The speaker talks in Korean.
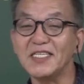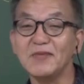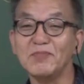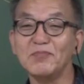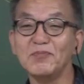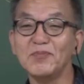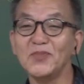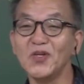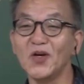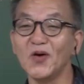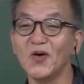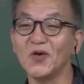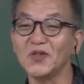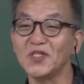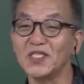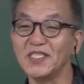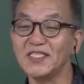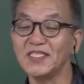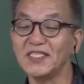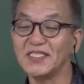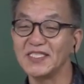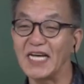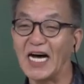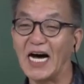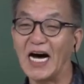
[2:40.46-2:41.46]
임묘
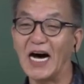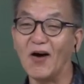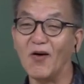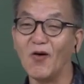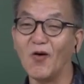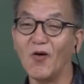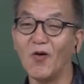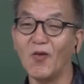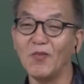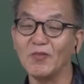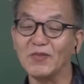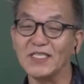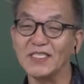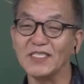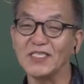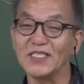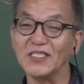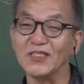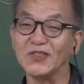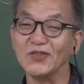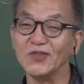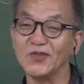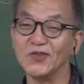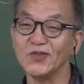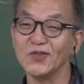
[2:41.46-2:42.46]
진사, 오미,
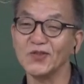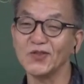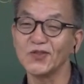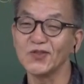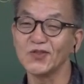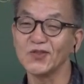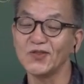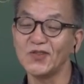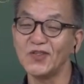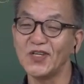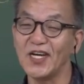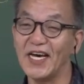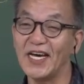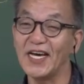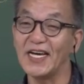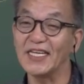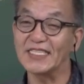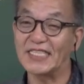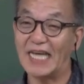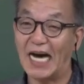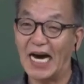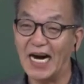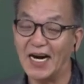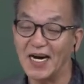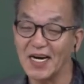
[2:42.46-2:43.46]
신유, 술, 해,
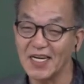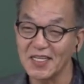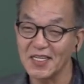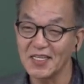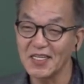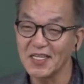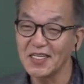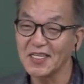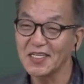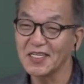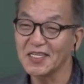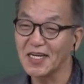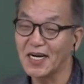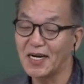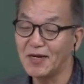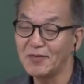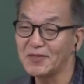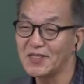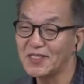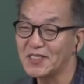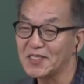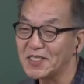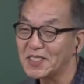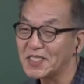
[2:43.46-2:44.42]
자. 그러면은